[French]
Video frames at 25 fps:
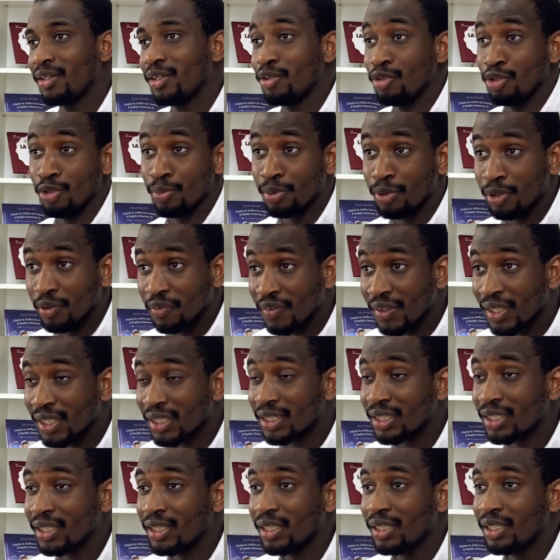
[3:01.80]
Le
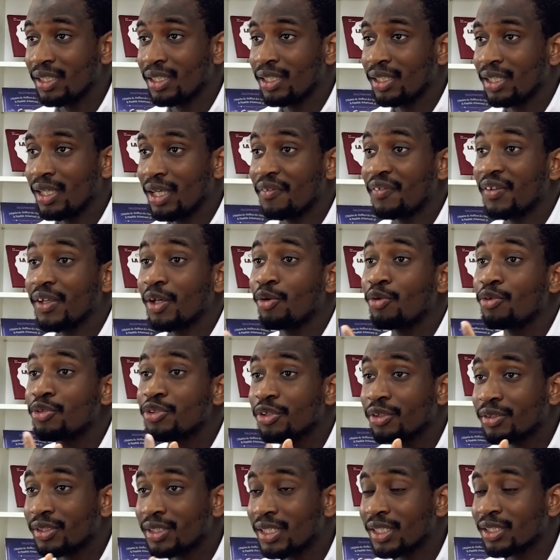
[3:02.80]
prophète a fait
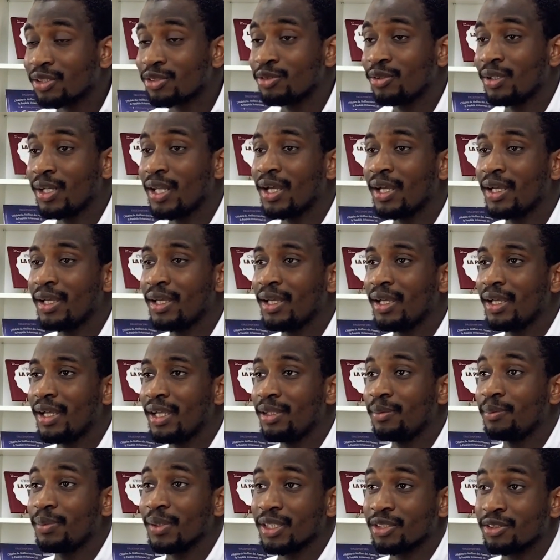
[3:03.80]
ressentir cela à
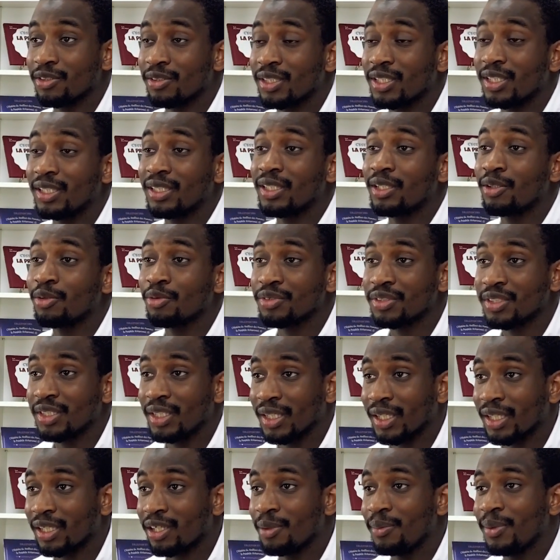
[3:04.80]
une personne qui était
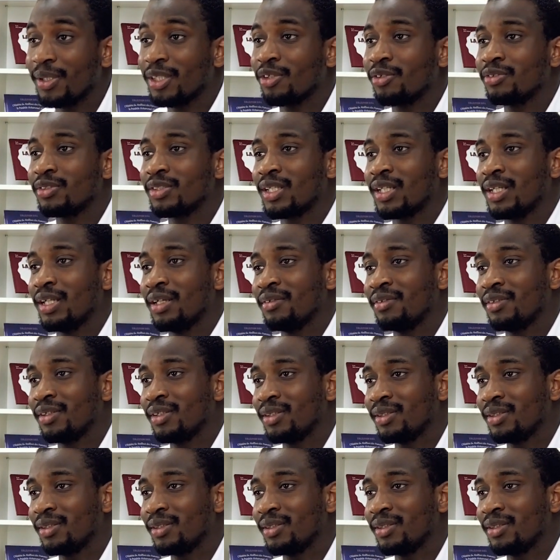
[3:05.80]
considérée comme étant esclave.